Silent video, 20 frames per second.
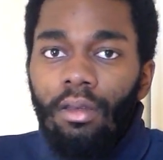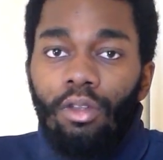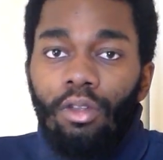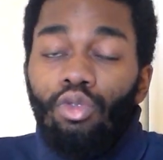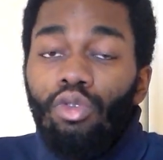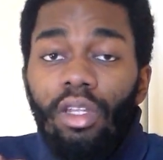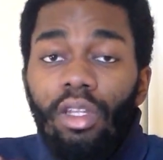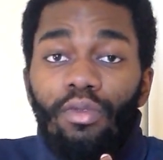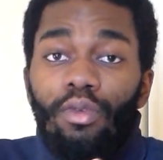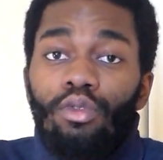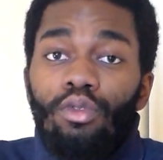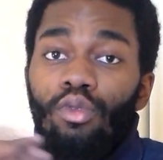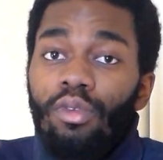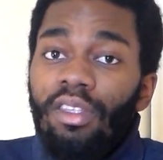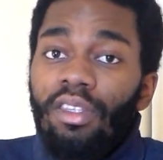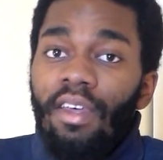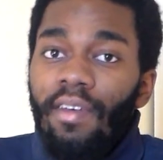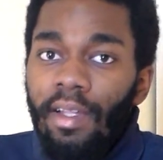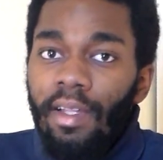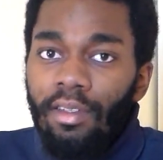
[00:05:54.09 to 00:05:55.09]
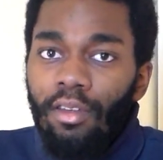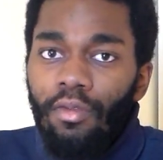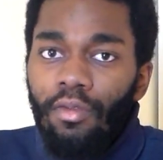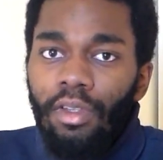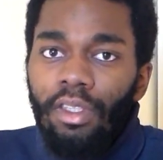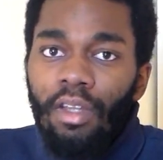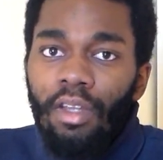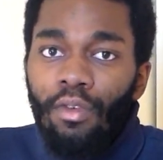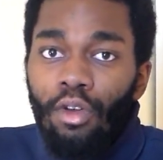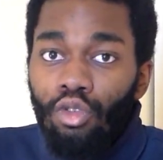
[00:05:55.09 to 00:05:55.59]
Toutes les fonctions extraverties, en
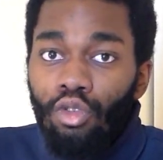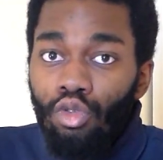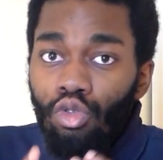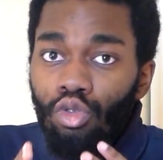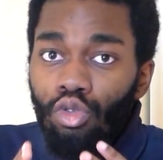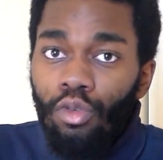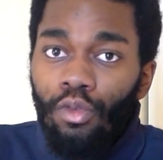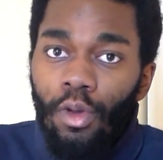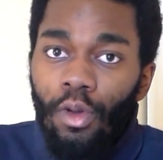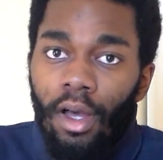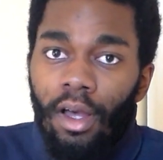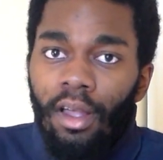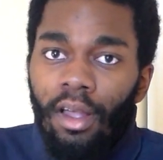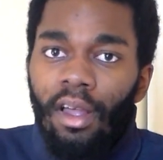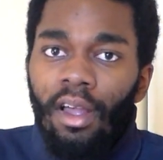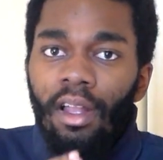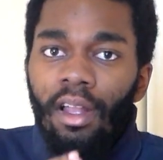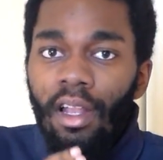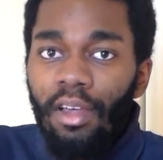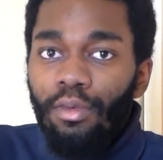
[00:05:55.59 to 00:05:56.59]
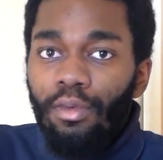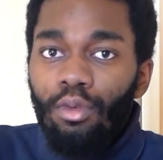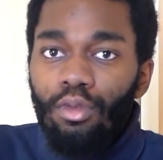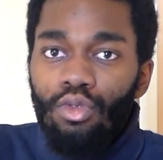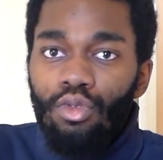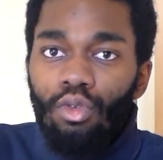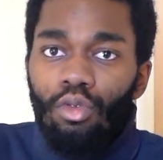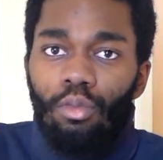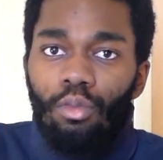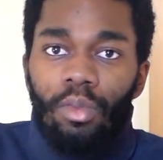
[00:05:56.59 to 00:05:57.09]
fait, elles veulent juste voir la
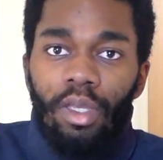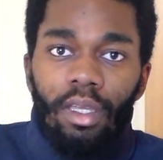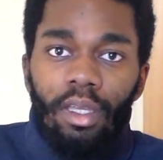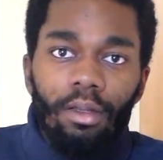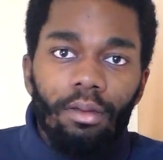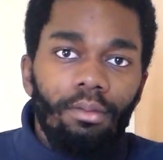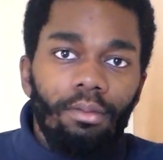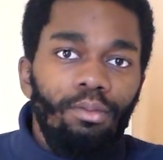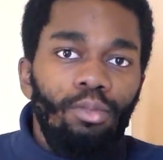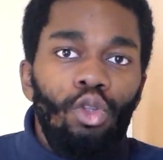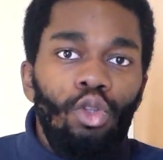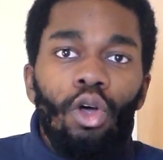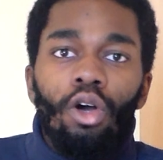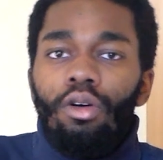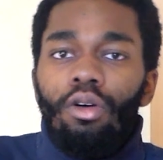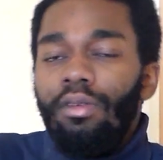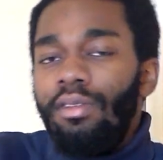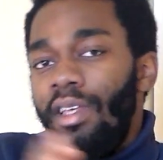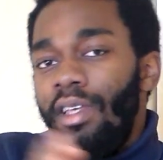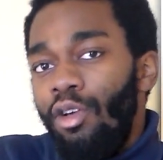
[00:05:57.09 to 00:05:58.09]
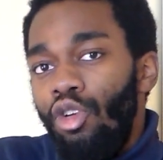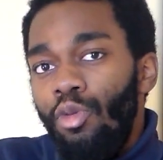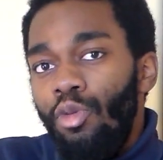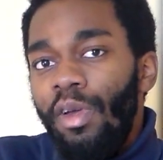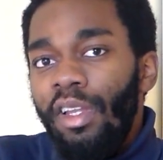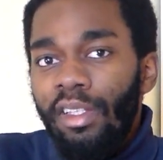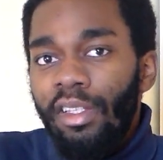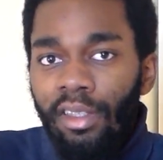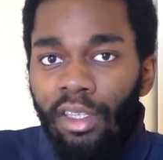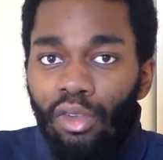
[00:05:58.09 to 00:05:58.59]
fonction, mais dans sa
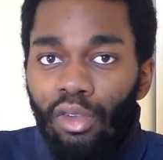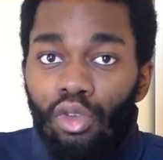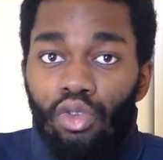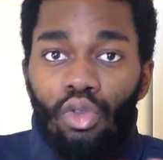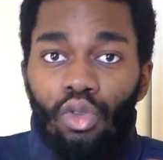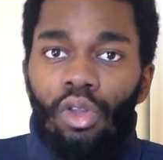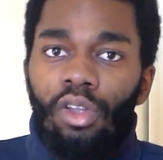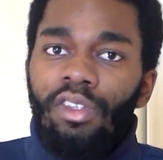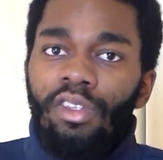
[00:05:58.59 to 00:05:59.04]
globalité, dans son